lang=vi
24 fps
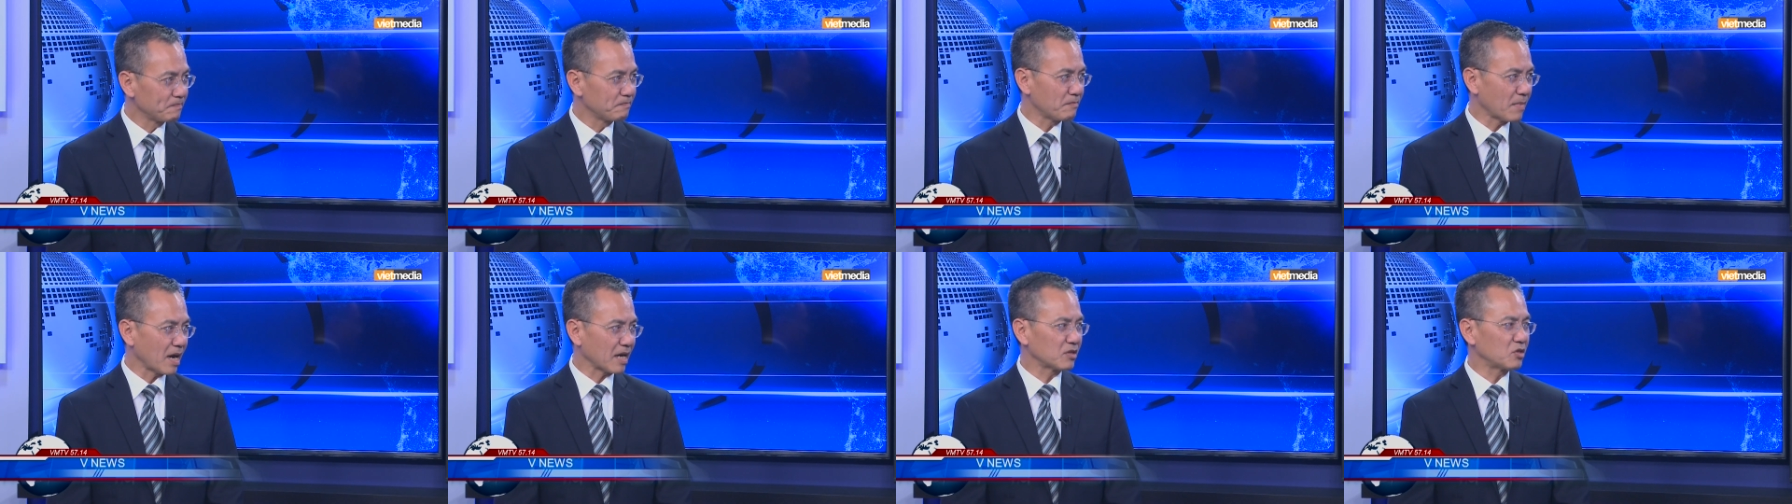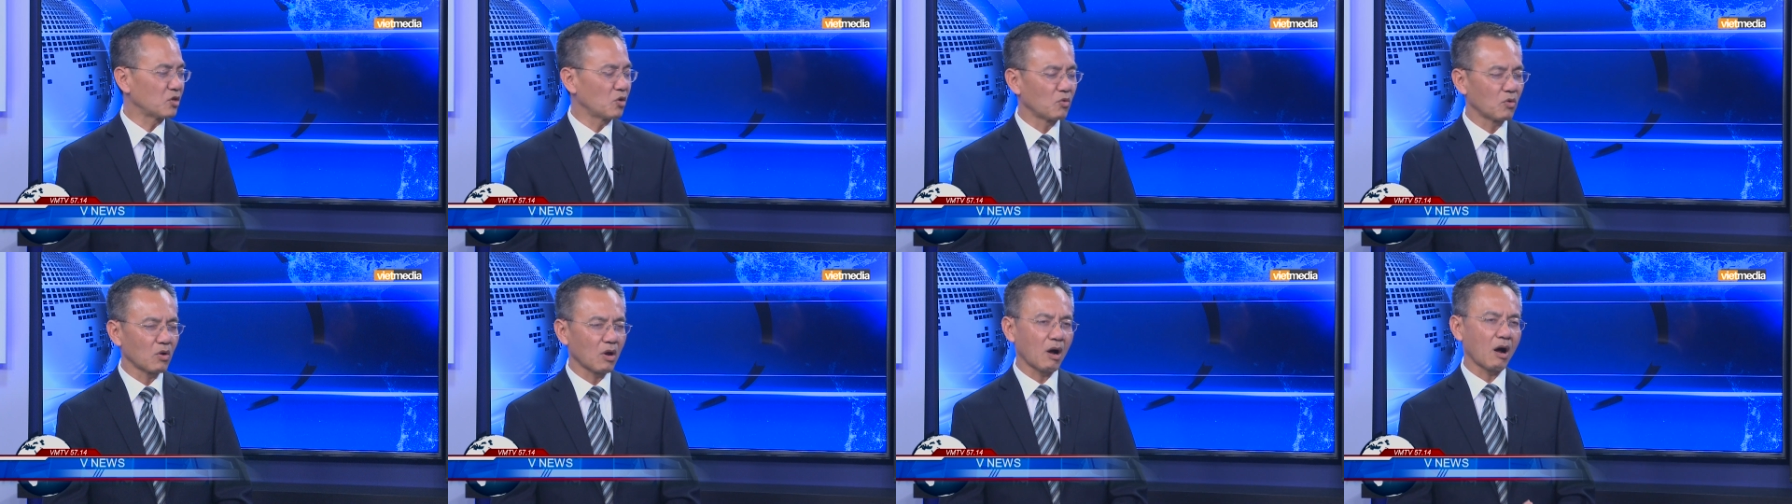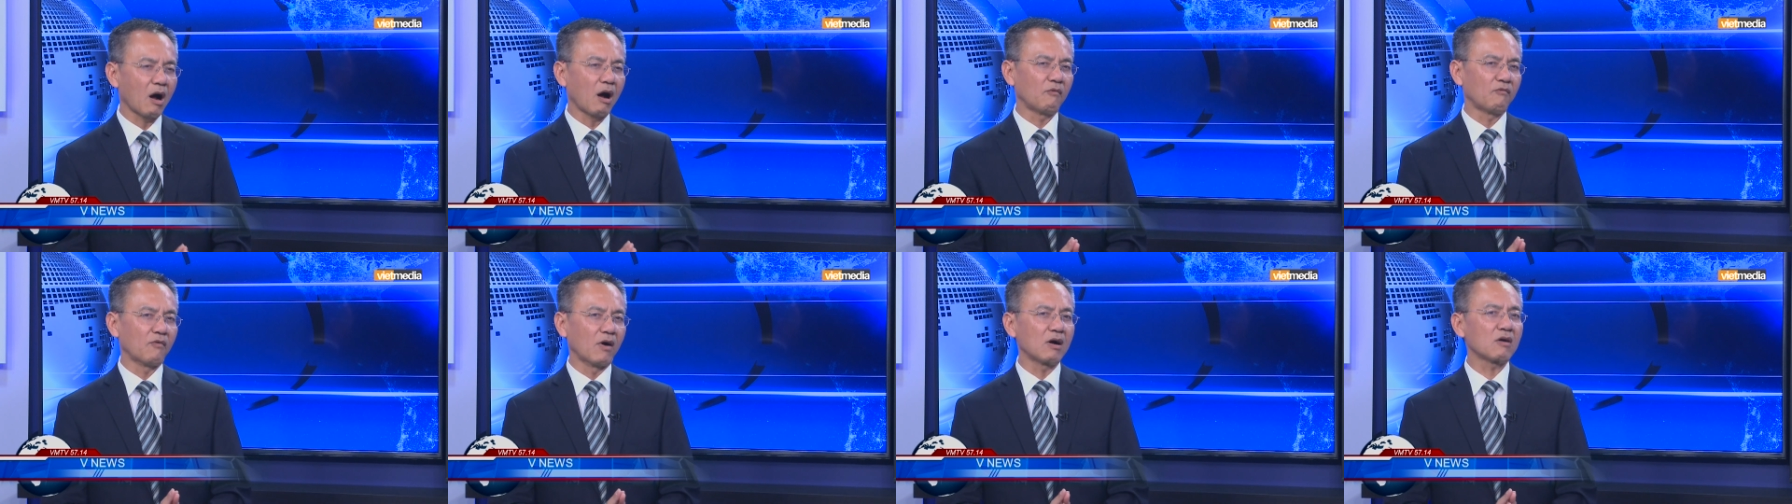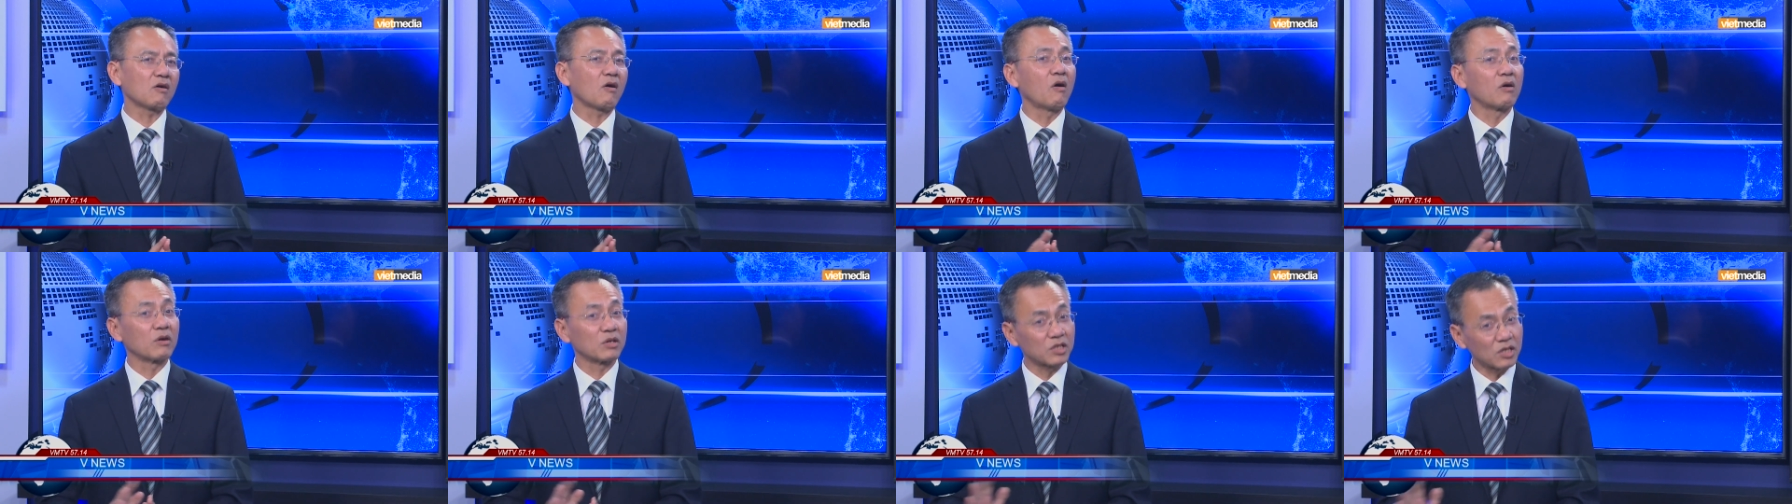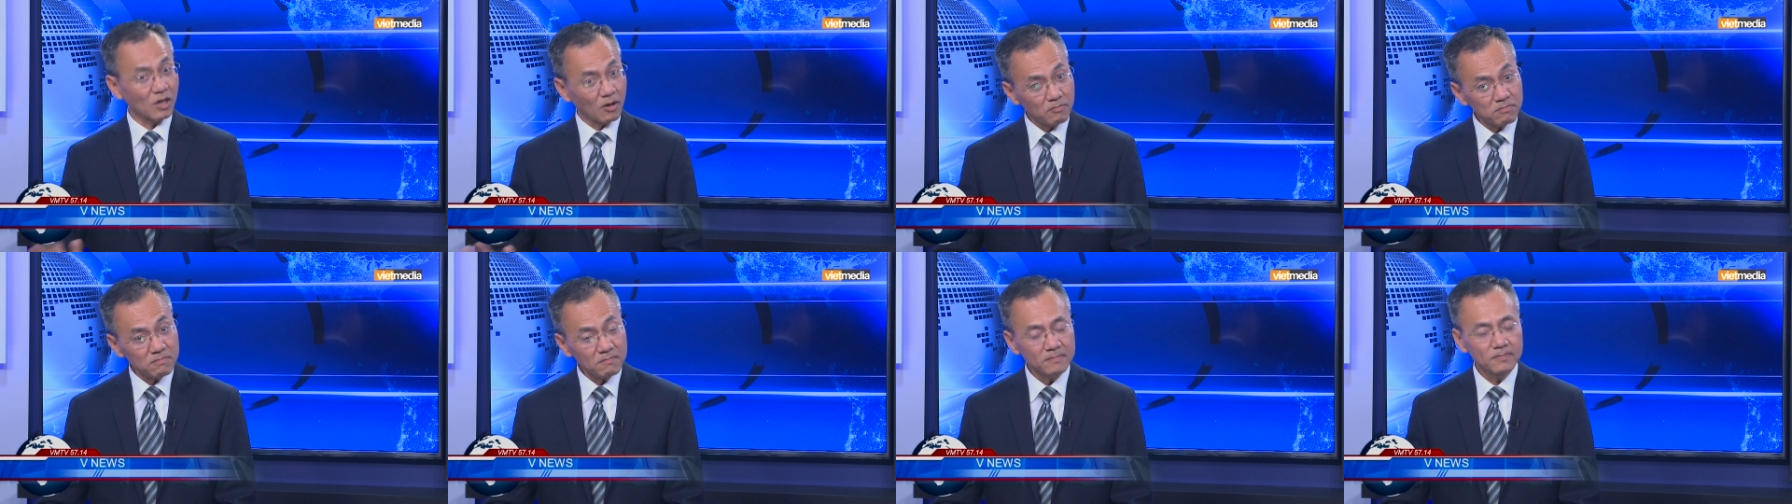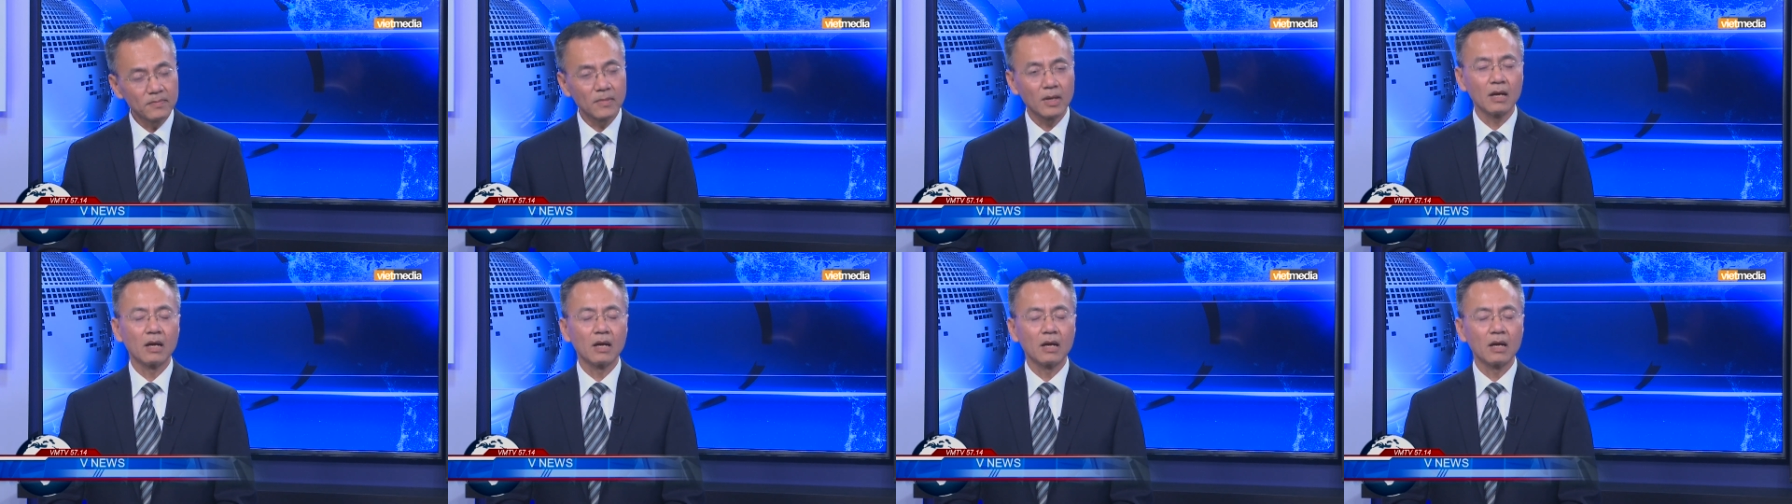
mặc dù là họ vẫn còn sống